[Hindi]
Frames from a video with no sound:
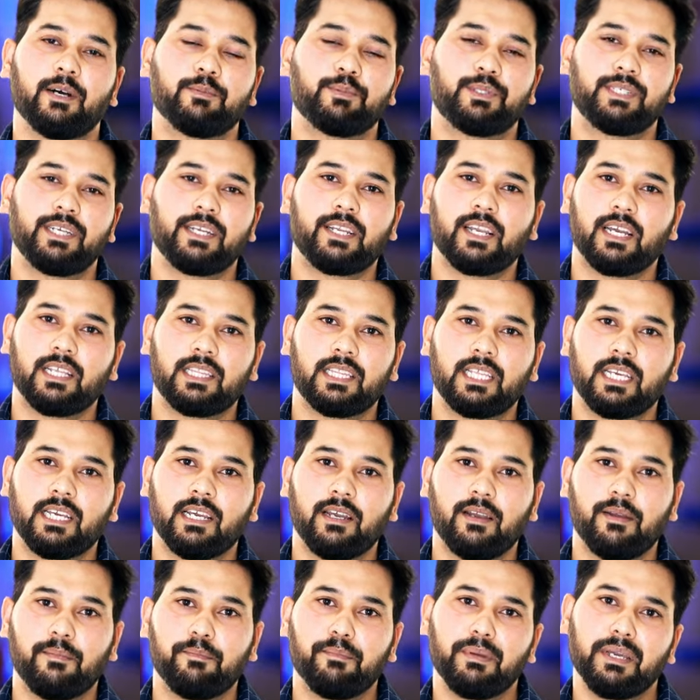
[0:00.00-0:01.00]
आपसे कहते
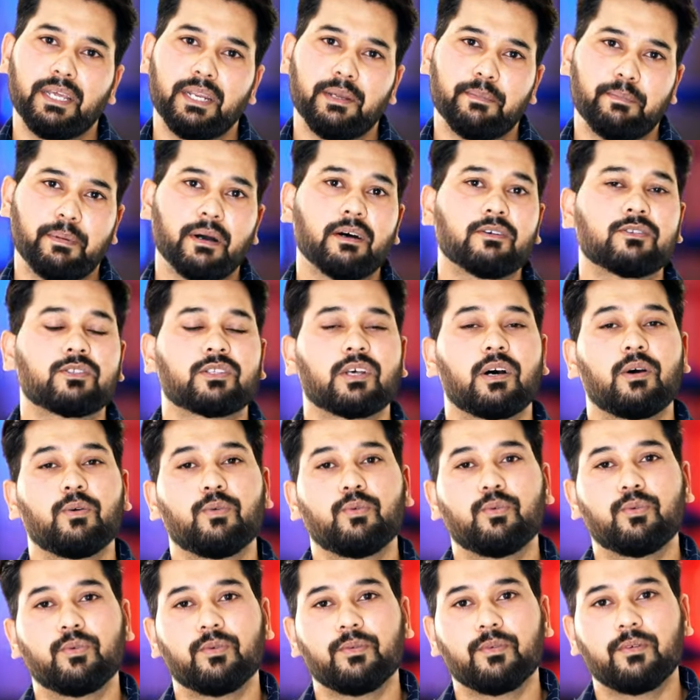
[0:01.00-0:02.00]
हैं मेरे पास आओ
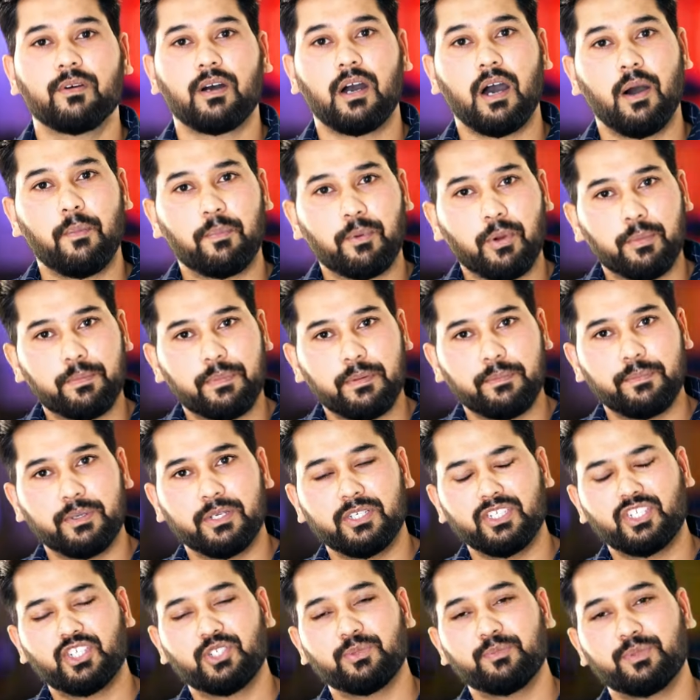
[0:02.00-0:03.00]
आपको प्रभु
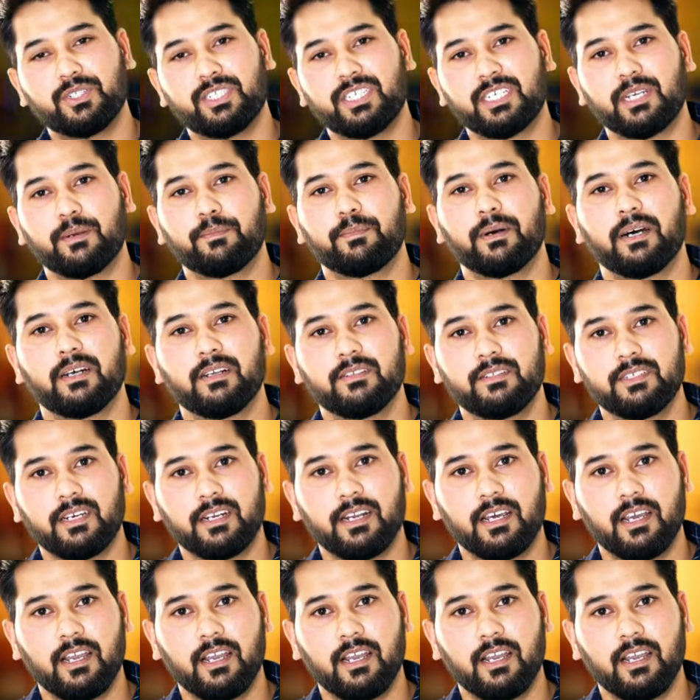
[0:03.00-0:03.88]
यीशु मसीह के पास जाना